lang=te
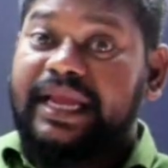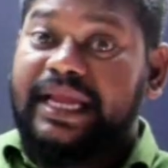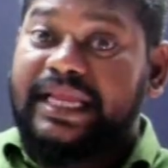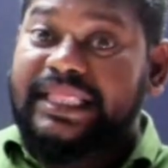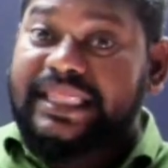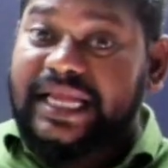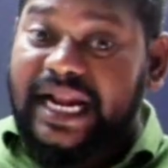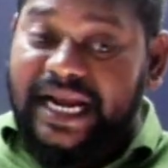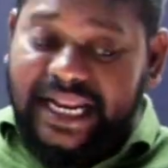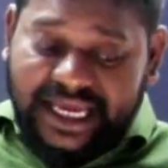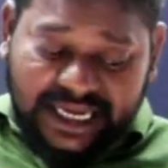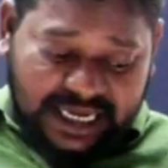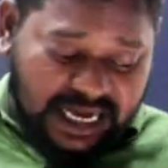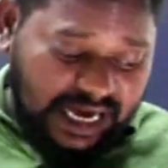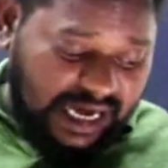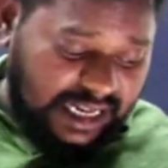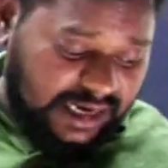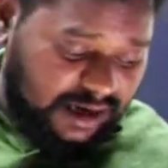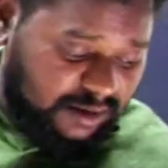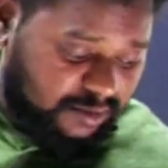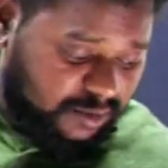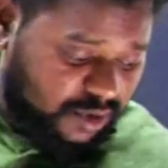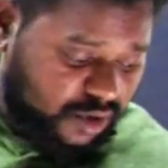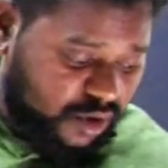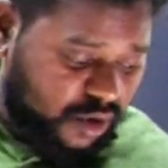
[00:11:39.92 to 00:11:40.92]
ఇతడి
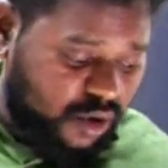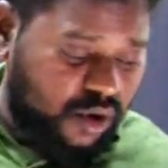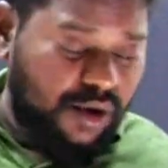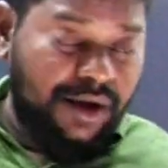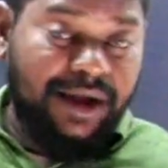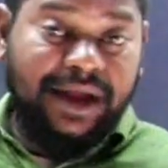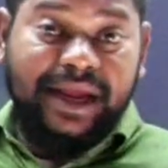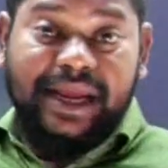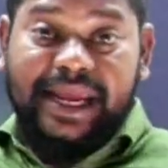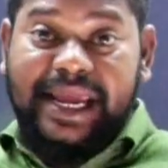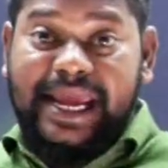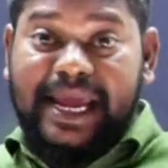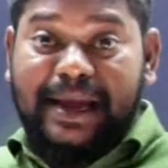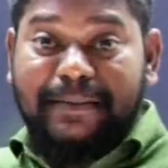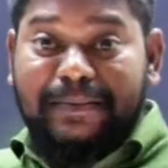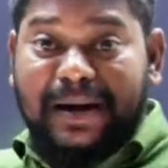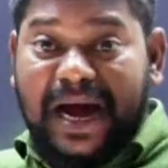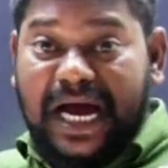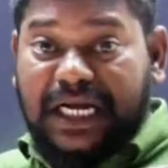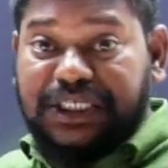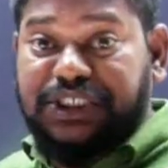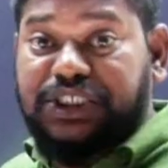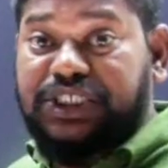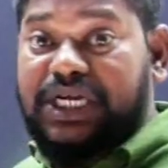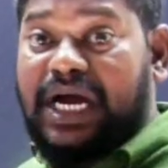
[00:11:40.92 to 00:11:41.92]
కాలంలో ఏ
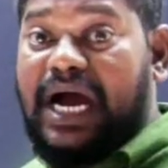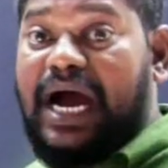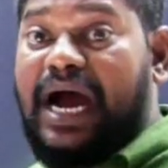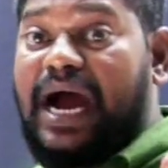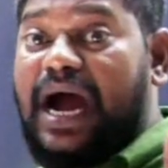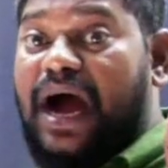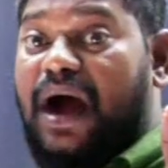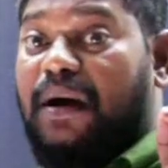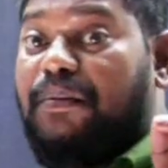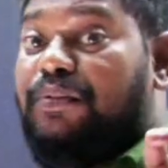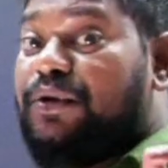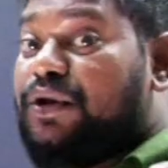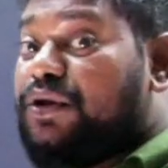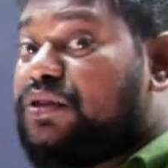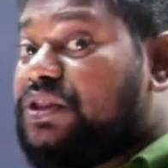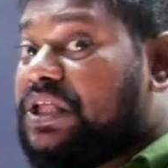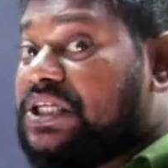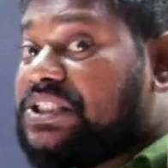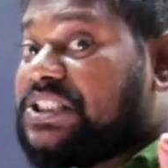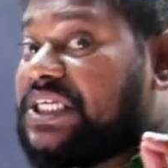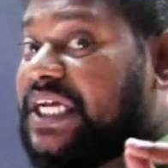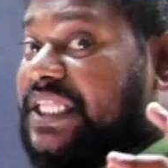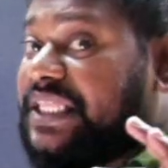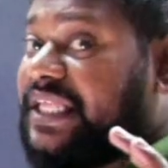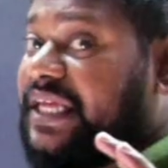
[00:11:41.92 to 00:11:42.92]
భాష అభివృద్ధి
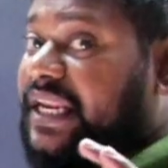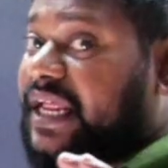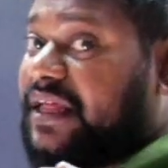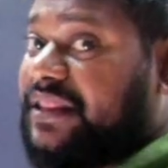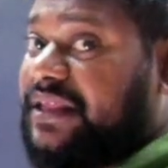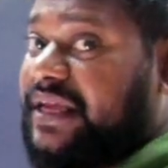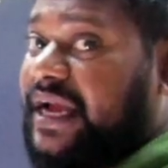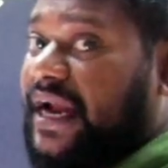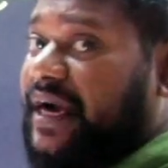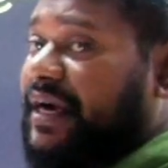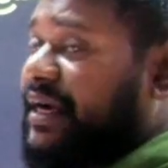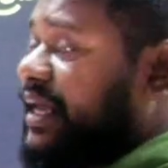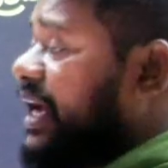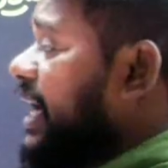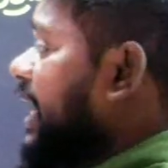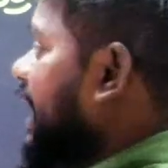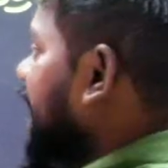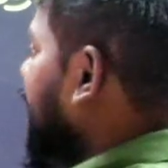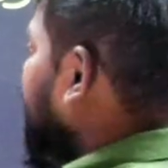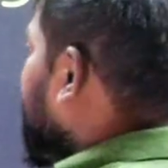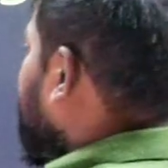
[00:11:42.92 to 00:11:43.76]
చెందినది అంటే